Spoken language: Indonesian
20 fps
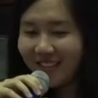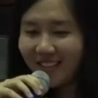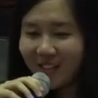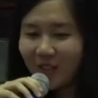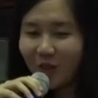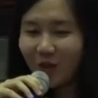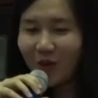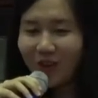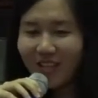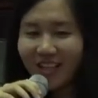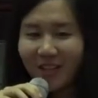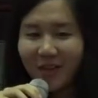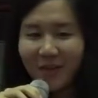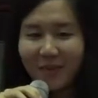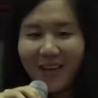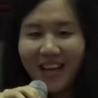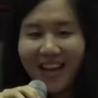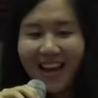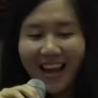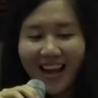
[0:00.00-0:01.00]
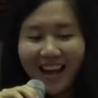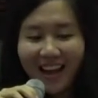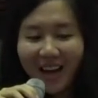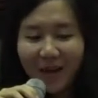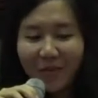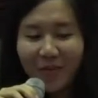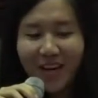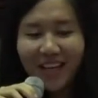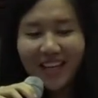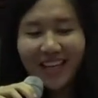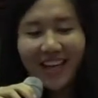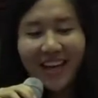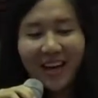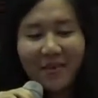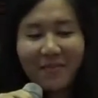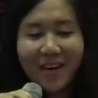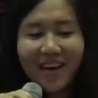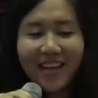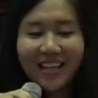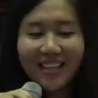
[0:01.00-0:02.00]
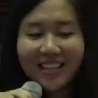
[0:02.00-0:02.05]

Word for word: Cowoknya tuh bilang, kamu lagi ngapain?